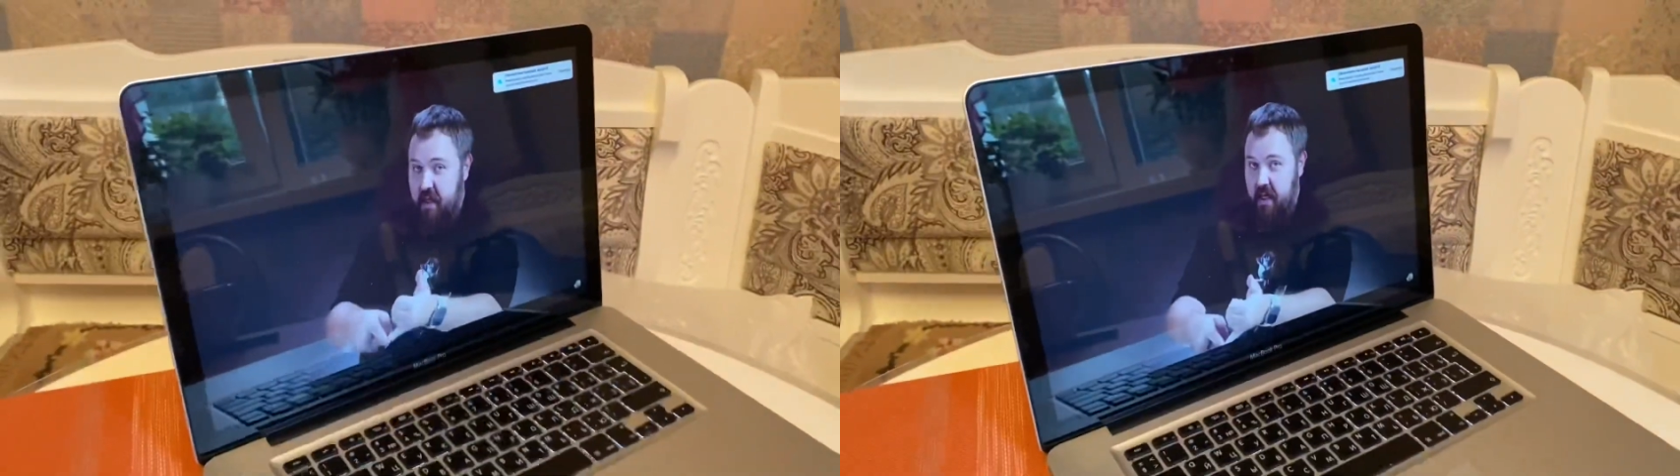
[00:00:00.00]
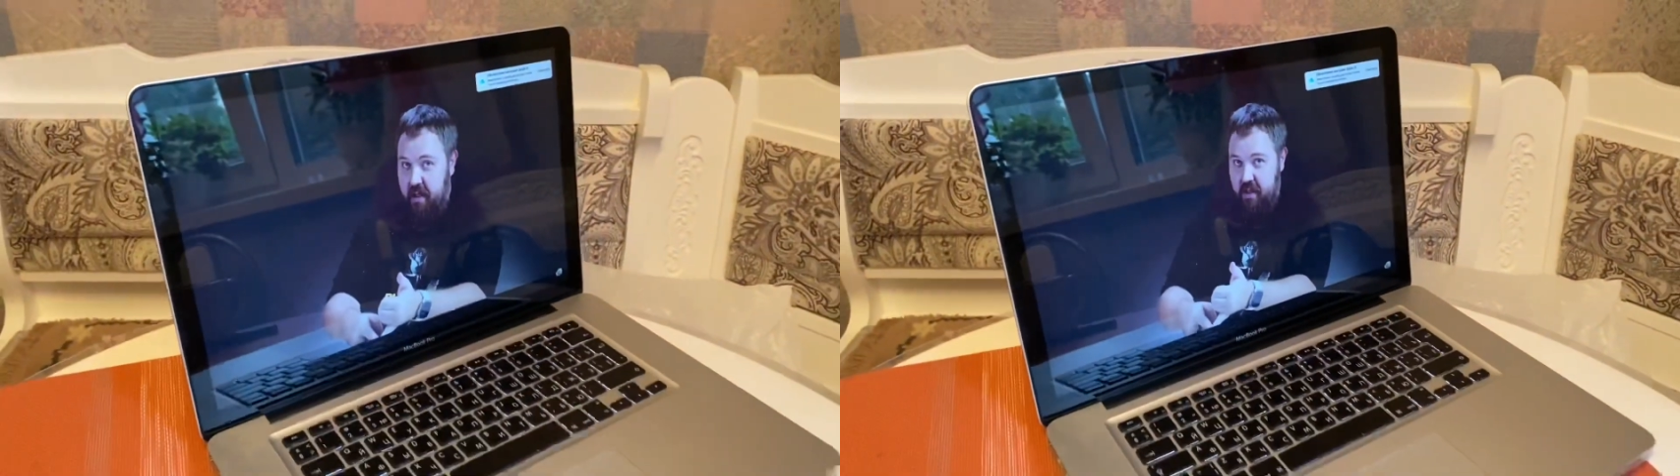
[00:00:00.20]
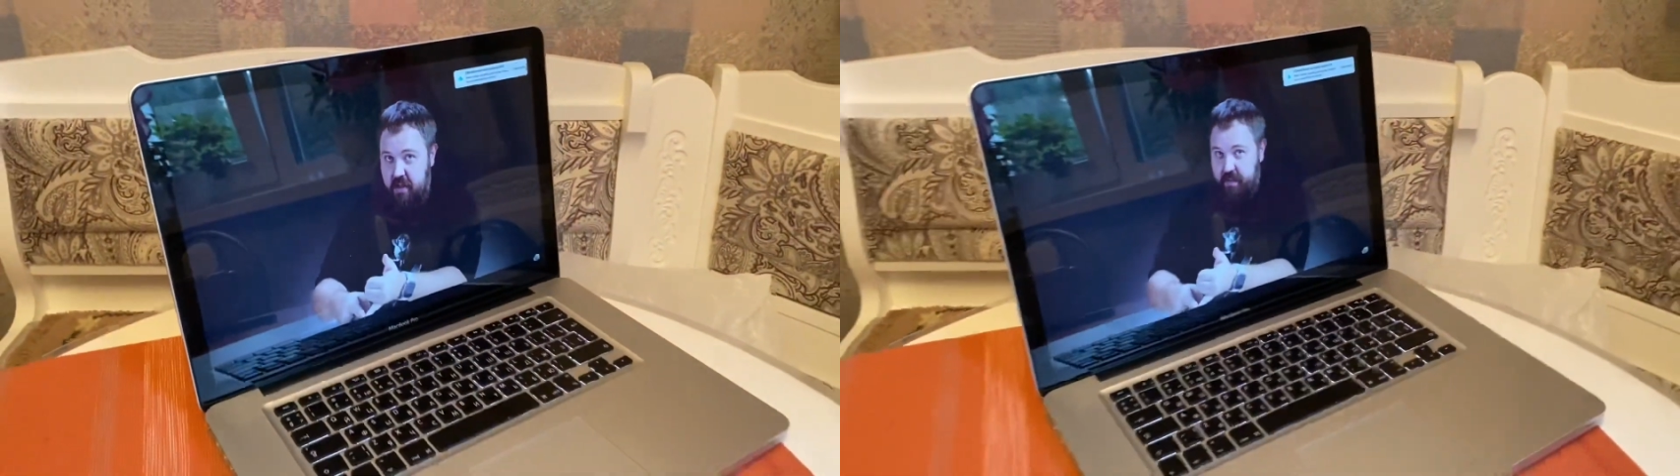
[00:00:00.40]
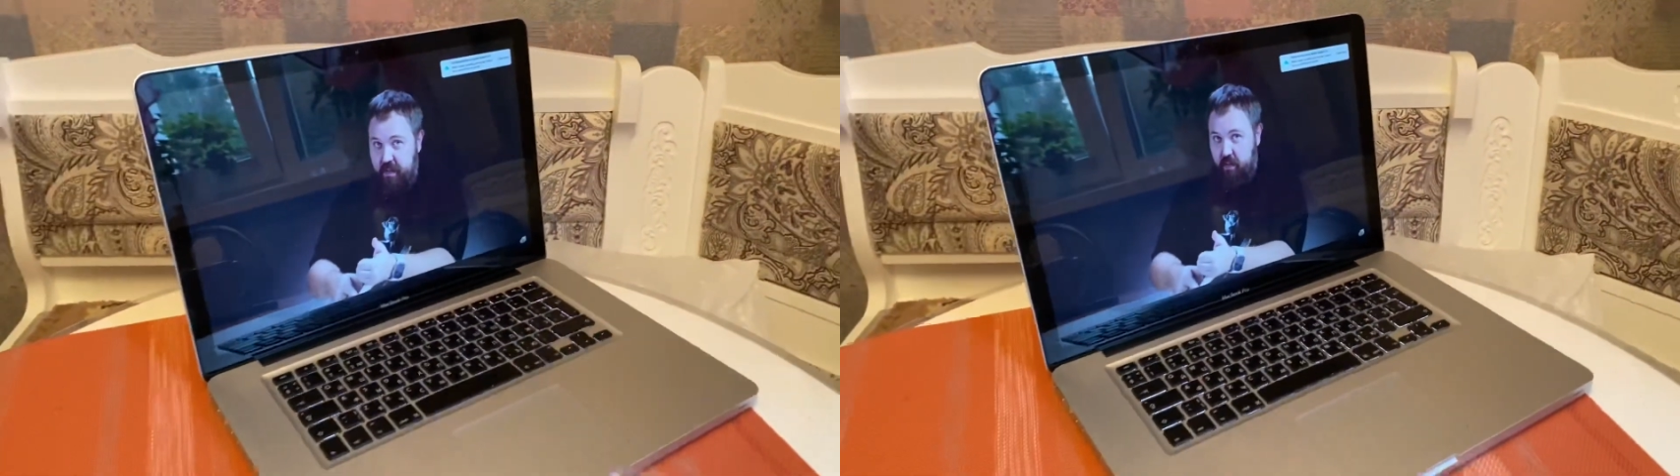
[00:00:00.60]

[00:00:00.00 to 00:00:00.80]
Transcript: Я, кажется,